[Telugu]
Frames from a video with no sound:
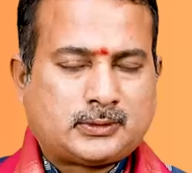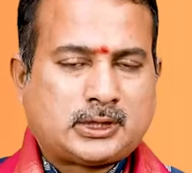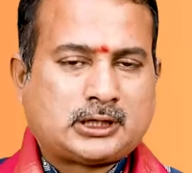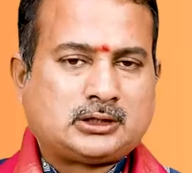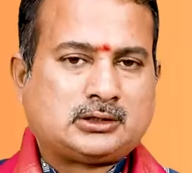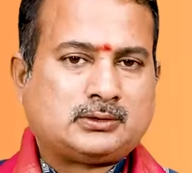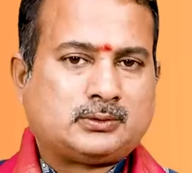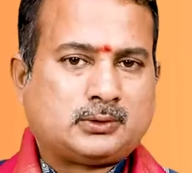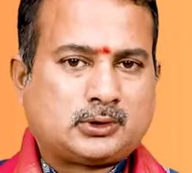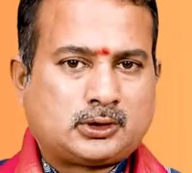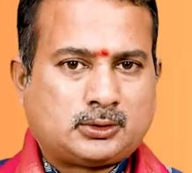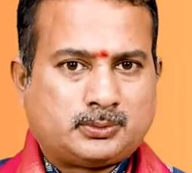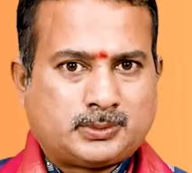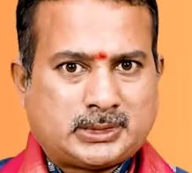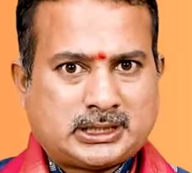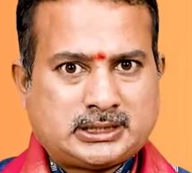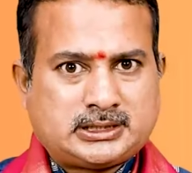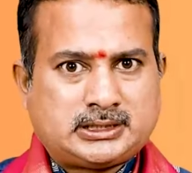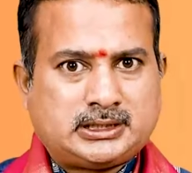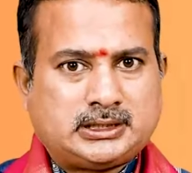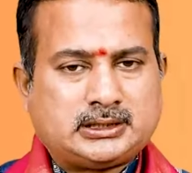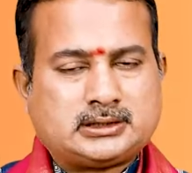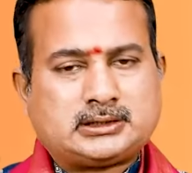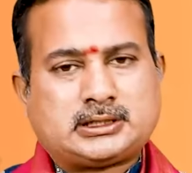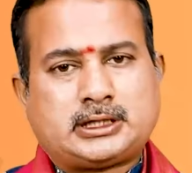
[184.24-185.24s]
వారితో ఒక
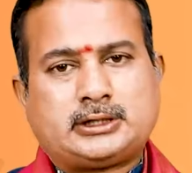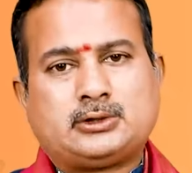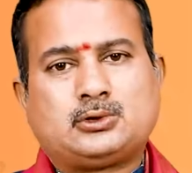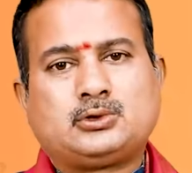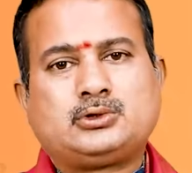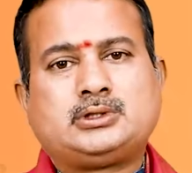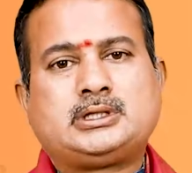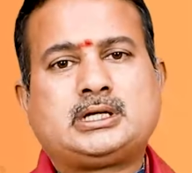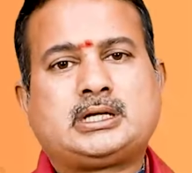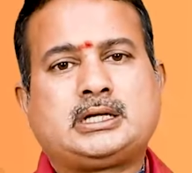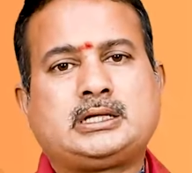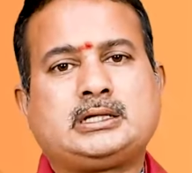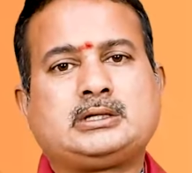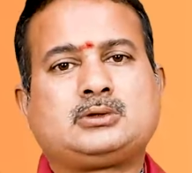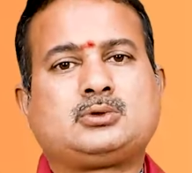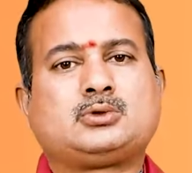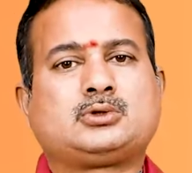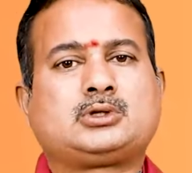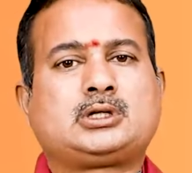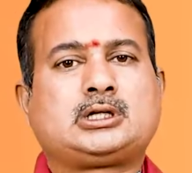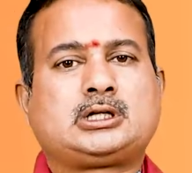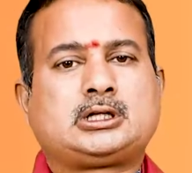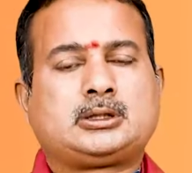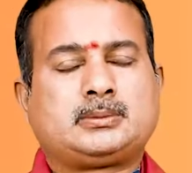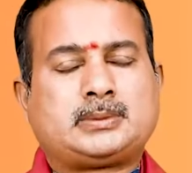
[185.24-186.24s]
మంచి సయోధ్య అనేది
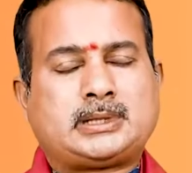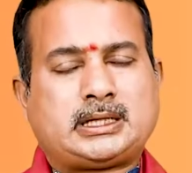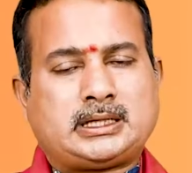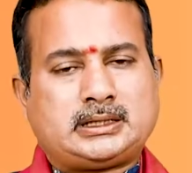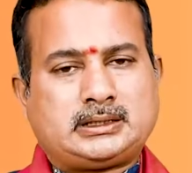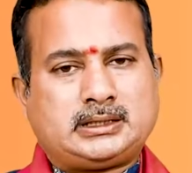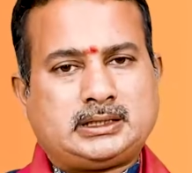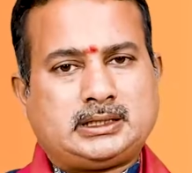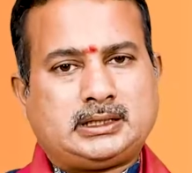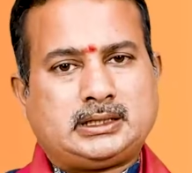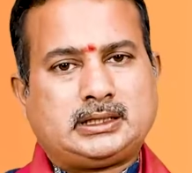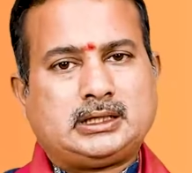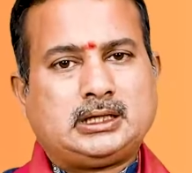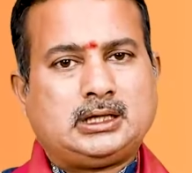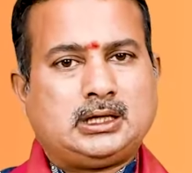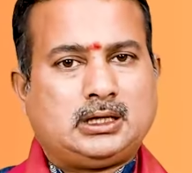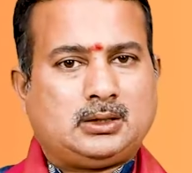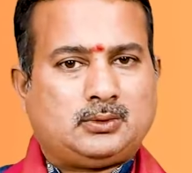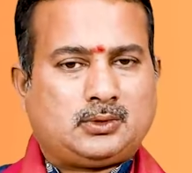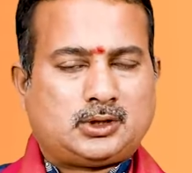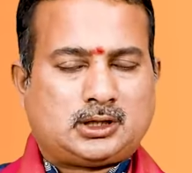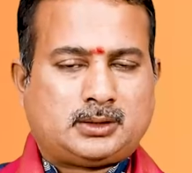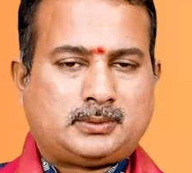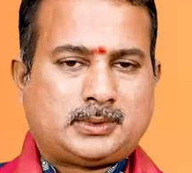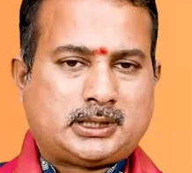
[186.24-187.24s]
కుదరటం అనేది
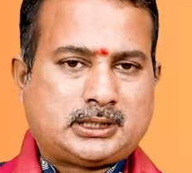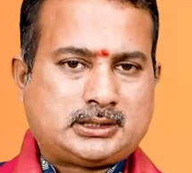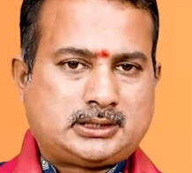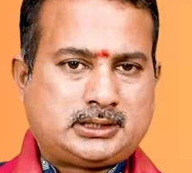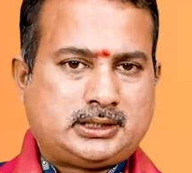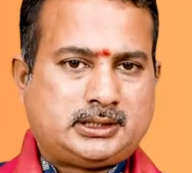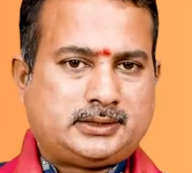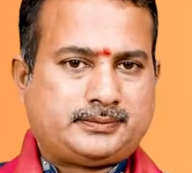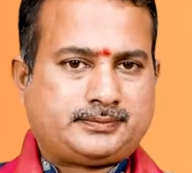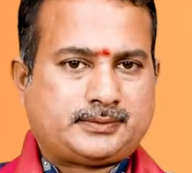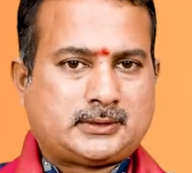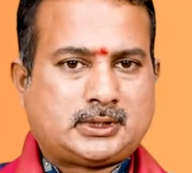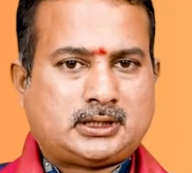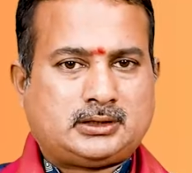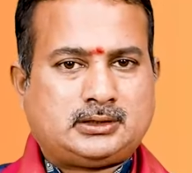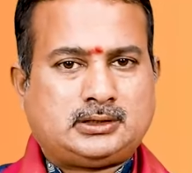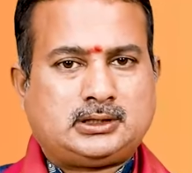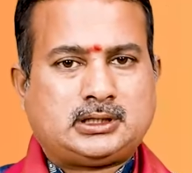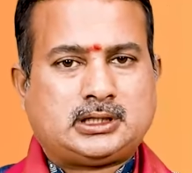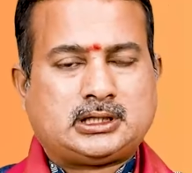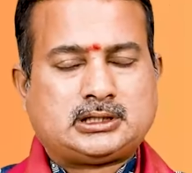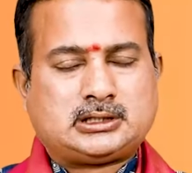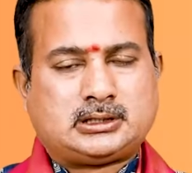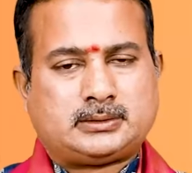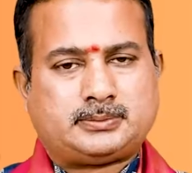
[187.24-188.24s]
ఒక మంచి
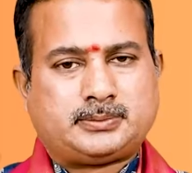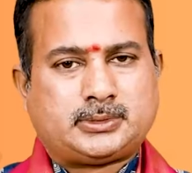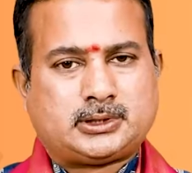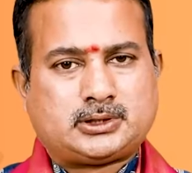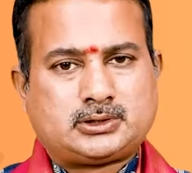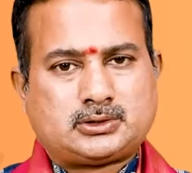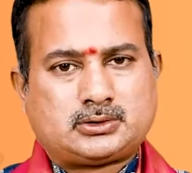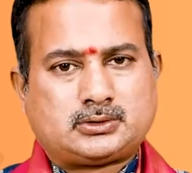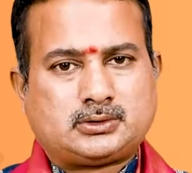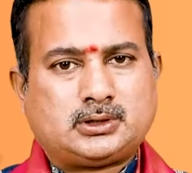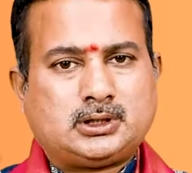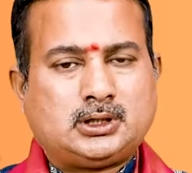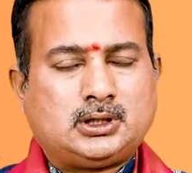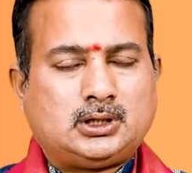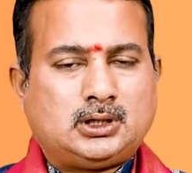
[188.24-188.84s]
ఇదిగా చెప్పచ్చు